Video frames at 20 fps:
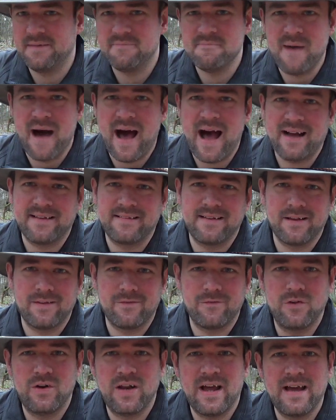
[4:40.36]
mag
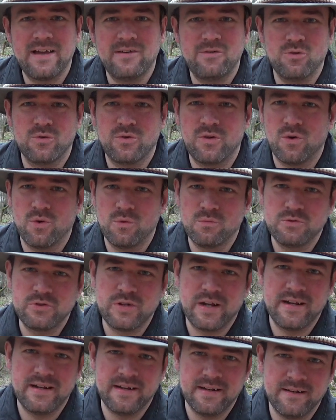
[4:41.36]
das vielleicht unter
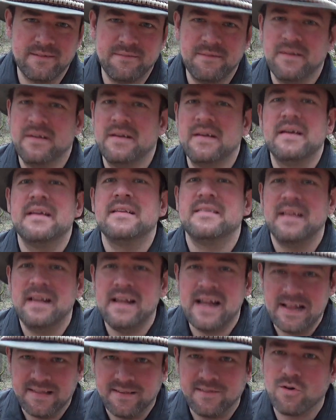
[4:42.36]
Umständen eine
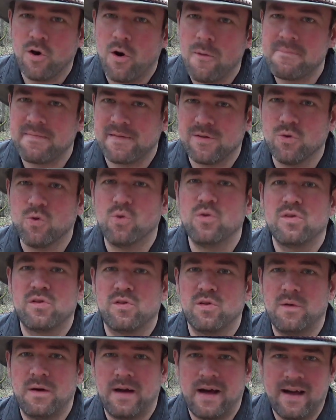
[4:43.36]
letzte Option
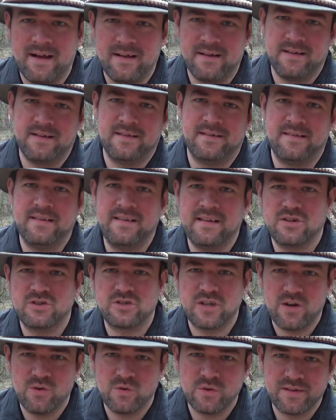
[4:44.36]
zur äh,
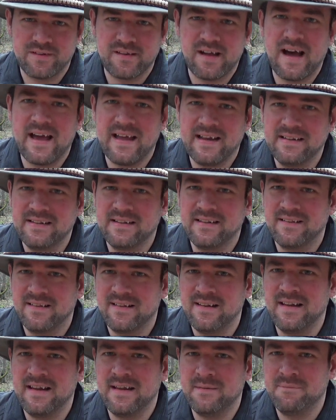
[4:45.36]
Sicherstellung des eigenen
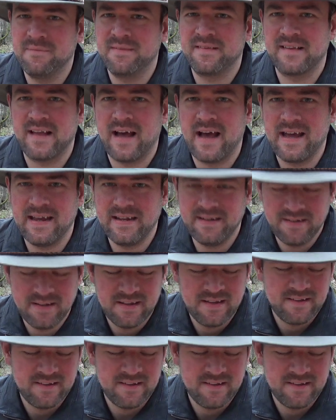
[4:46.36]
Lebens sein,